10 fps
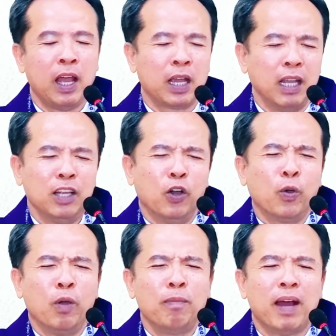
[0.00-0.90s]
kính thưa
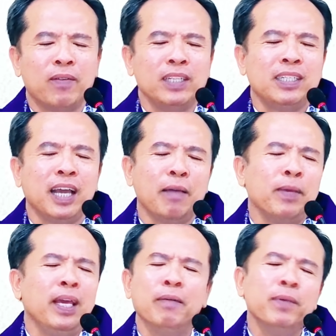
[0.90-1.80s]
quý ông và anh chị em
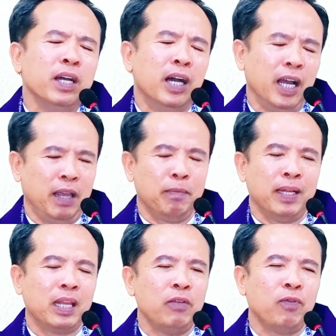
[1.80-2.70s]
hiếm người
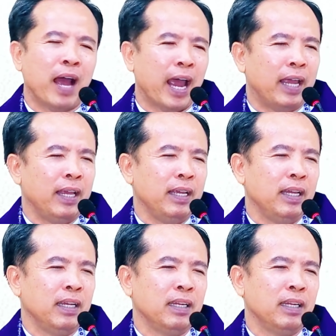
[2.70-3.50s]
mà tay phải